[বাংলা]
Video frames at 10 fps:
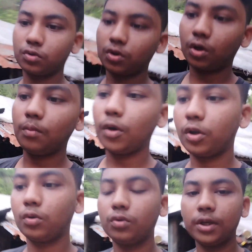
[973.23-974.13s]
সুস্থ থেকো পরে
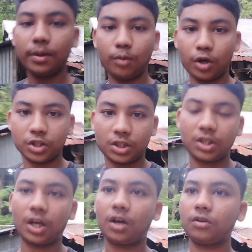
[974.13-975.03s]
নতুন একটা ব্লগের
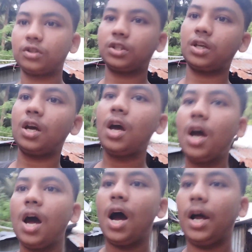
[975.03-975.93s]
সাথে দেখা হচ্ছে
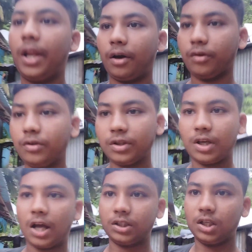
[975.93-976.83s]
আর এখন ওই
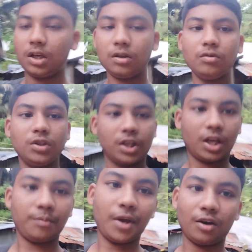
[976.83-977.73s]
গাছ লাগানো
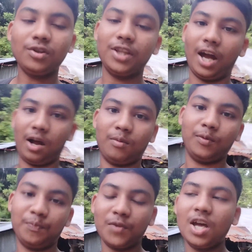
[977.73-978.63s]
সেটা আমি এখনই দেখাবো
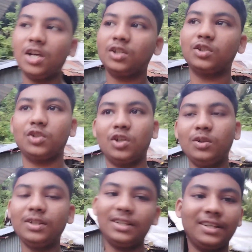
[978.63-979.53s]
তো চলো